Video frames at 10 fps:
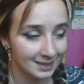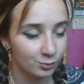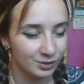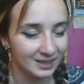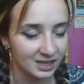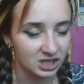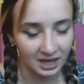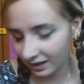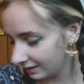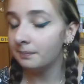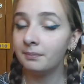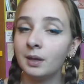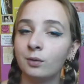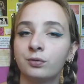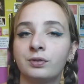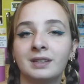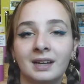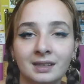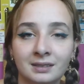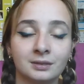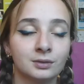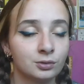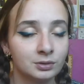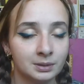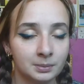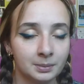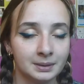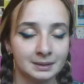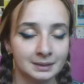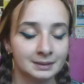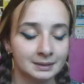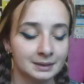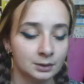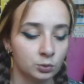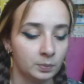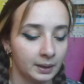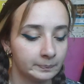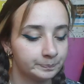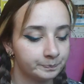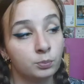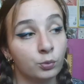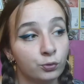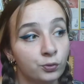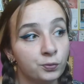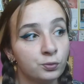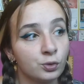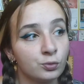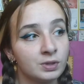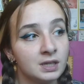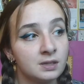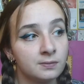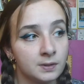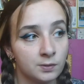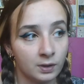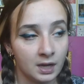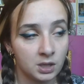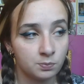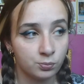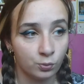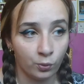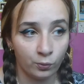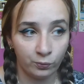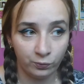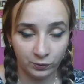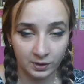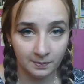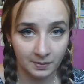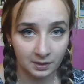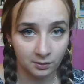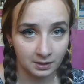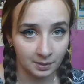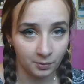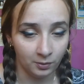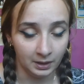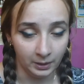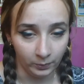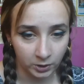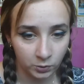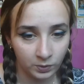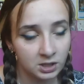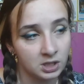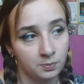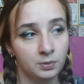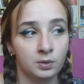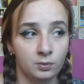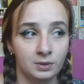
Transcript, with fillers: Ça coûte très cher. Mais au final, tout s'est bien passé, c'était super. Bon, vous vous en doutez, j'ai fait ce voyage pour filmer notamment les Witch Witch et puis